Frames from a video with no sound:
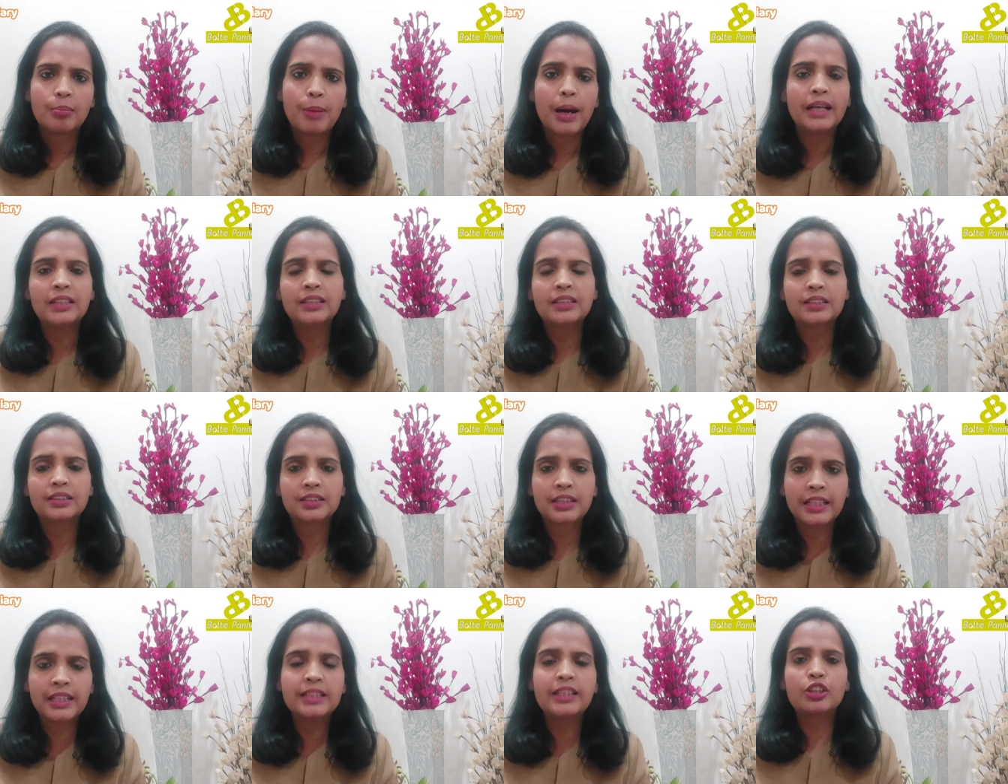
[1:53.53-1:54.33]

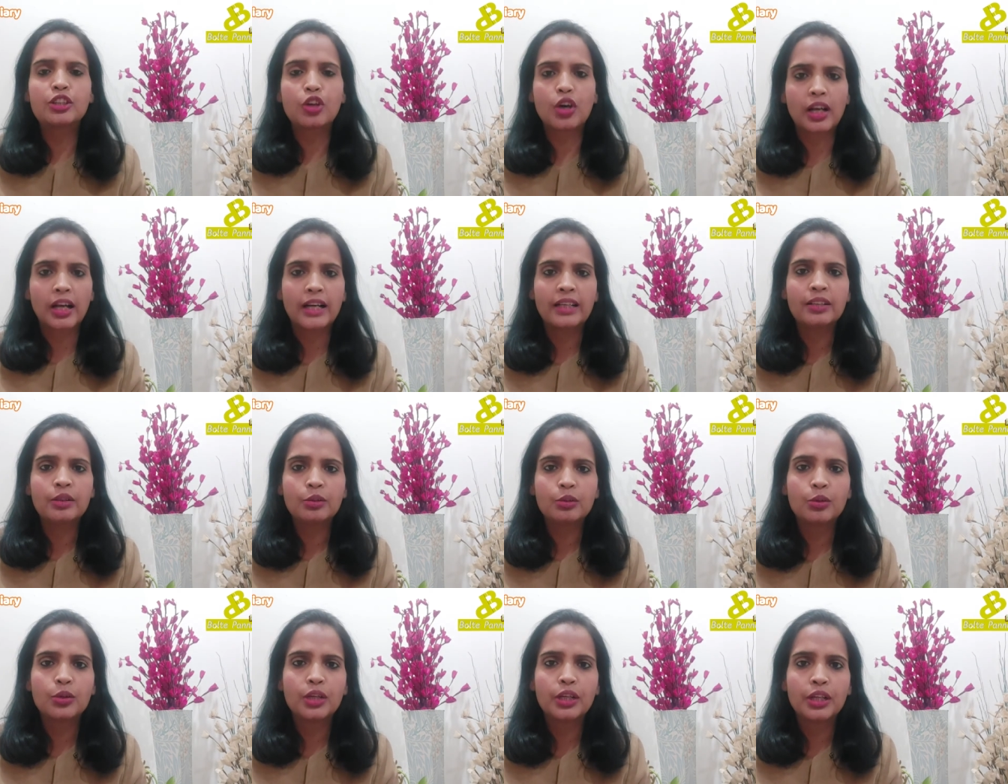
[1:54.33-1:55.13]
बातचीत के दौरान
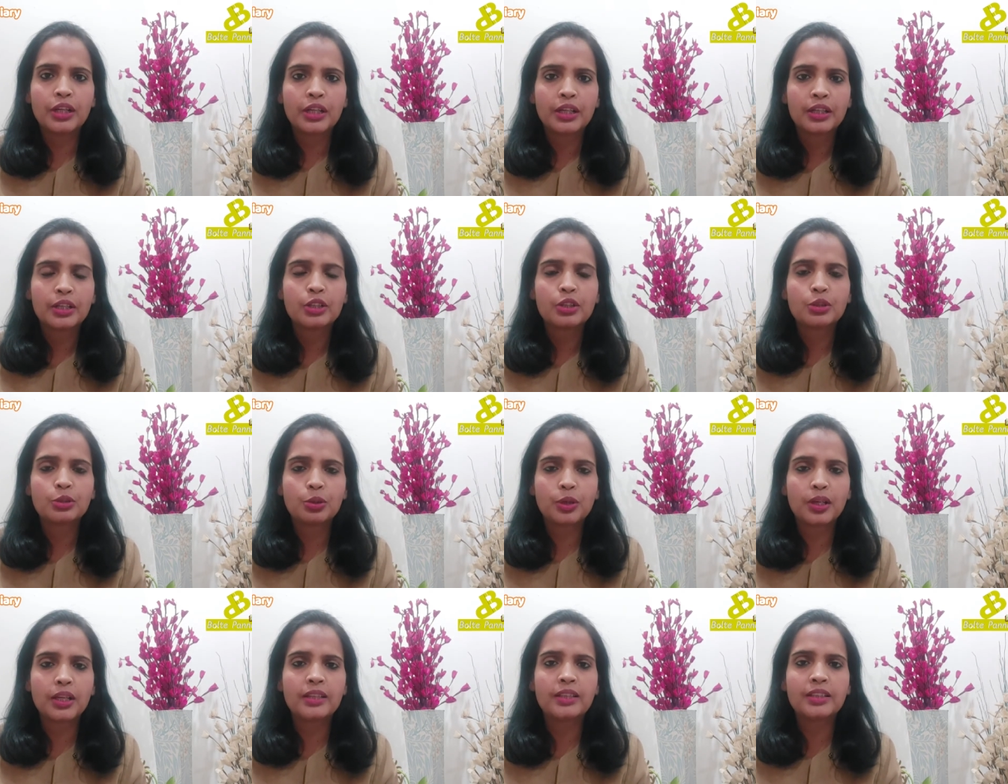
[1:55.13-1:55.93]
उन्होंने
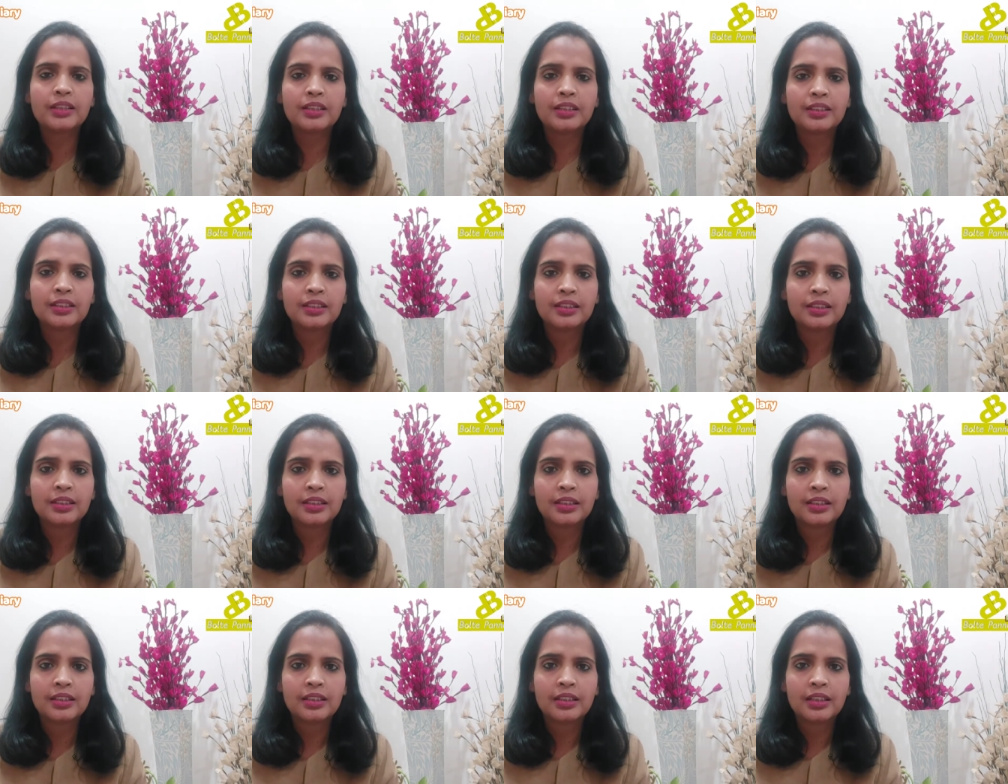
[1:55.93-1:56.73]
तुरंत
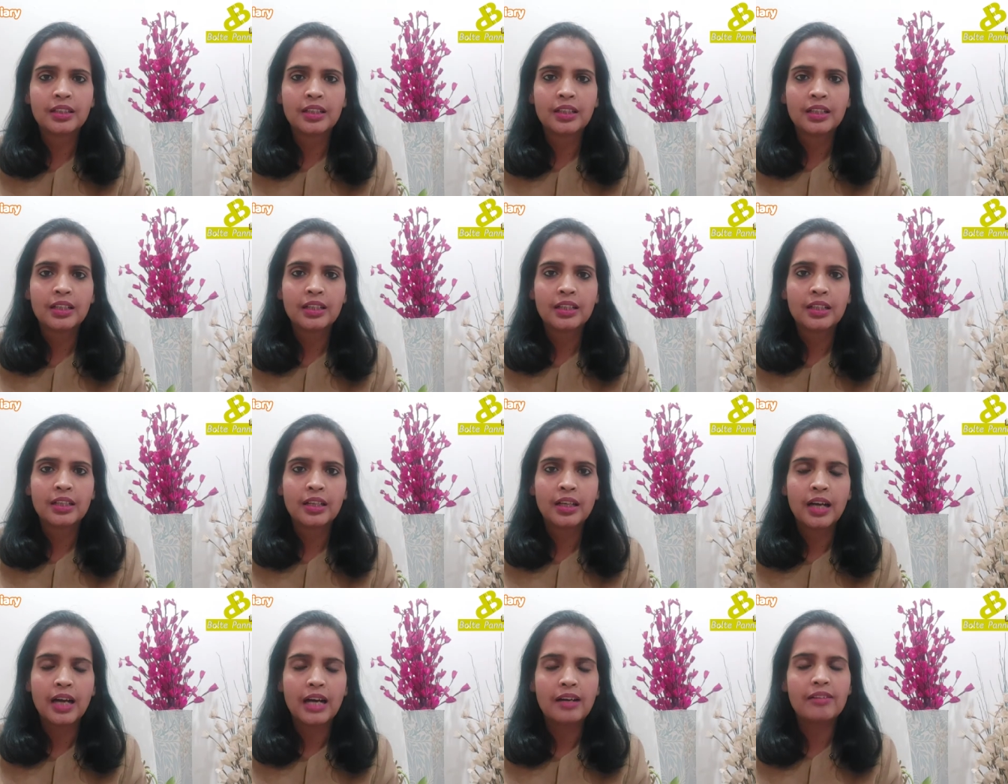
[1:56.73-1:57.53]

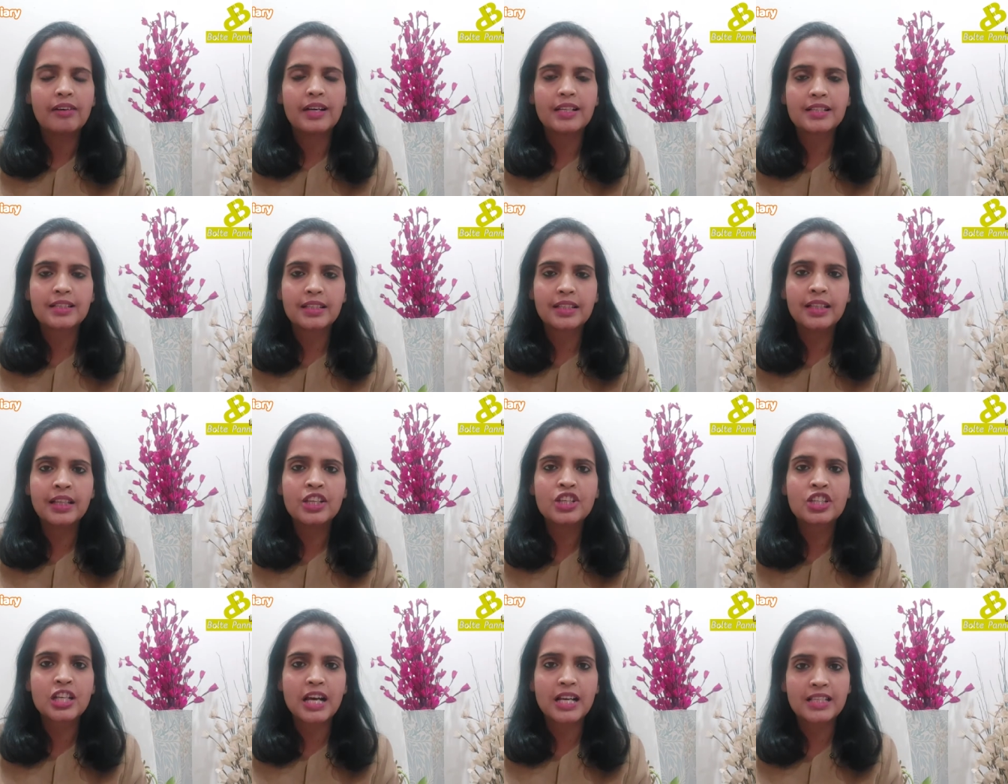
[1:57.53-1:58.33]
आवाज दी
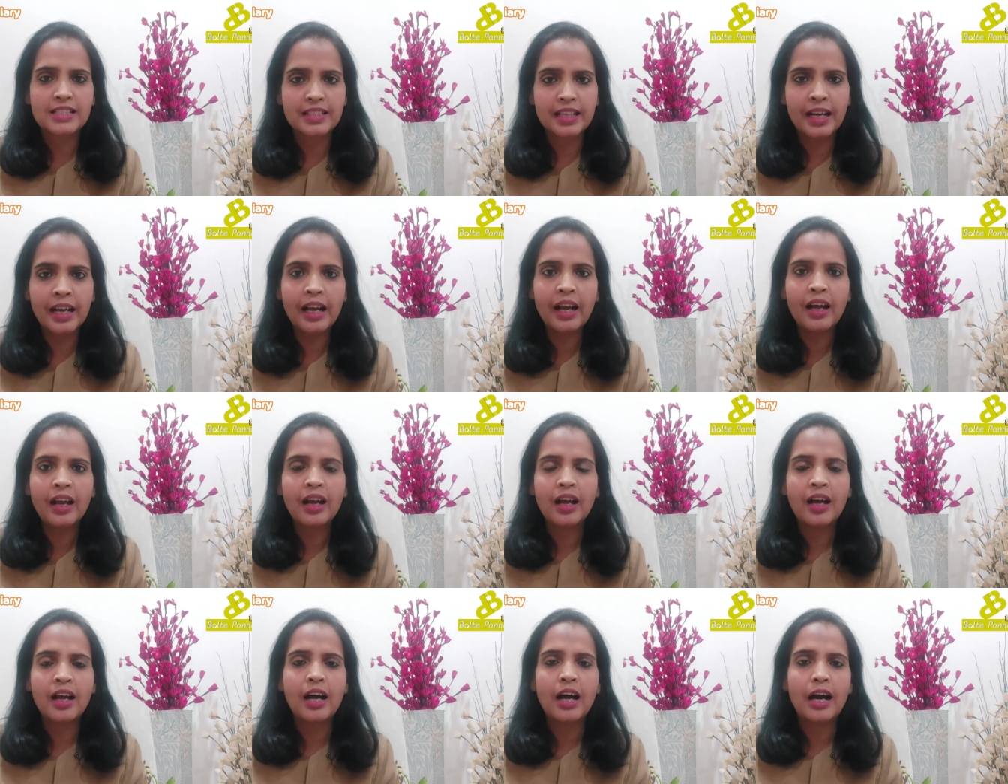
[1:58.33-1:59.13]
शाजिया
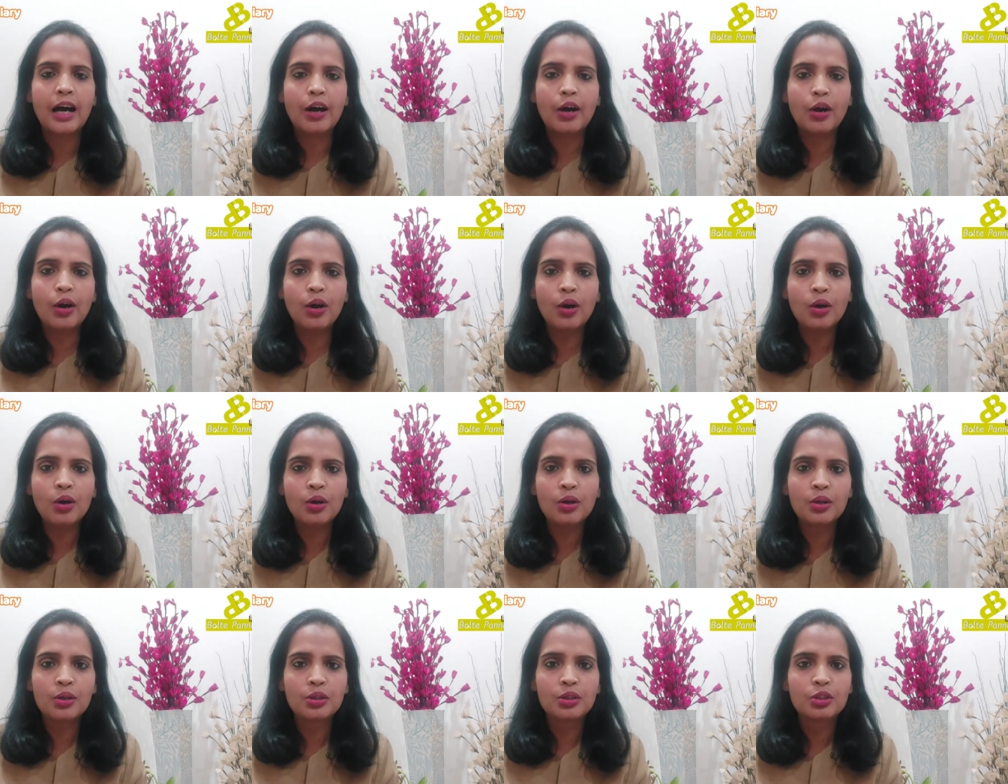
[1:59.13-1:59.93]
आओ
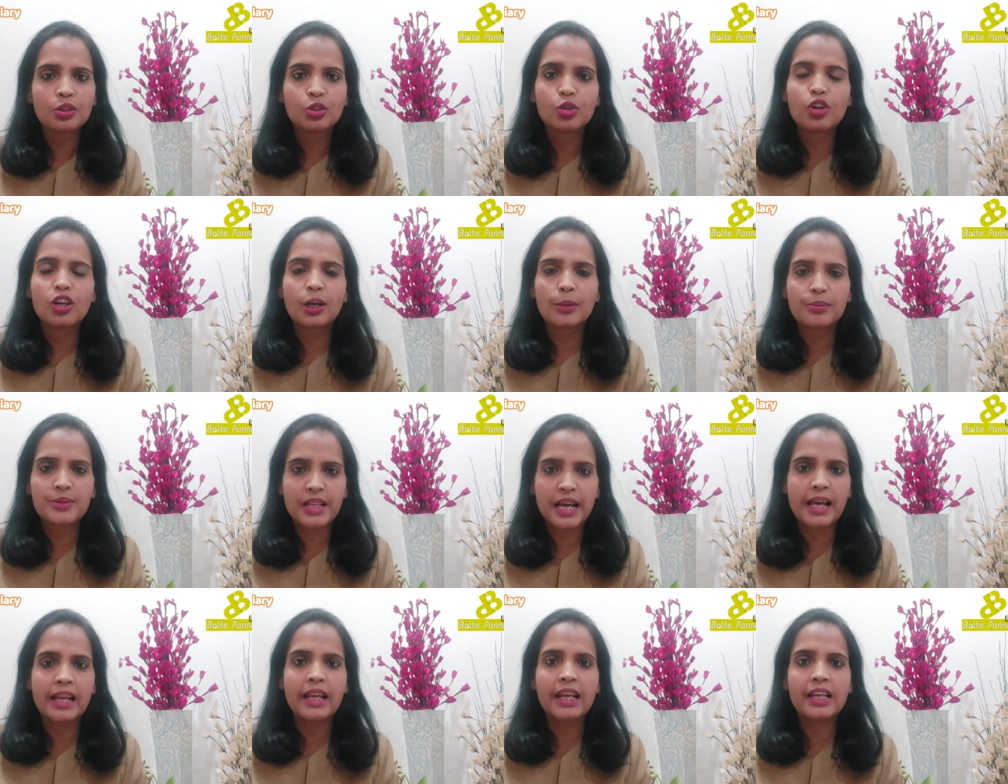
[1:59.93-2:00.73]
दो कप
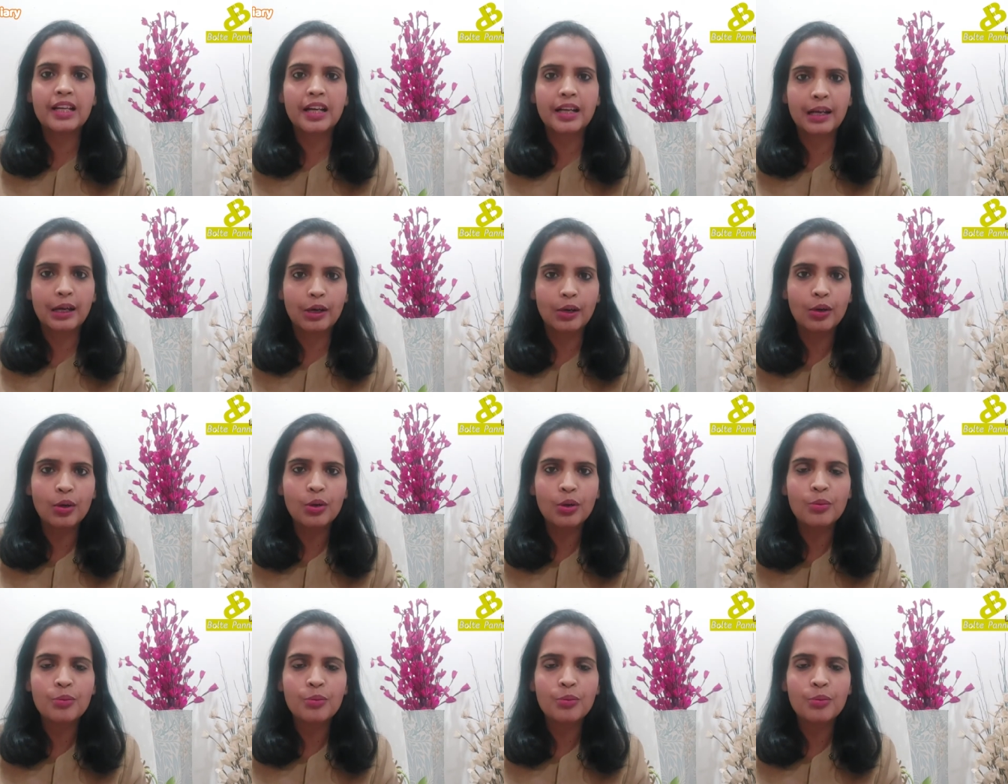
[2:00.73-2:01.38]
चाय लेकर आओ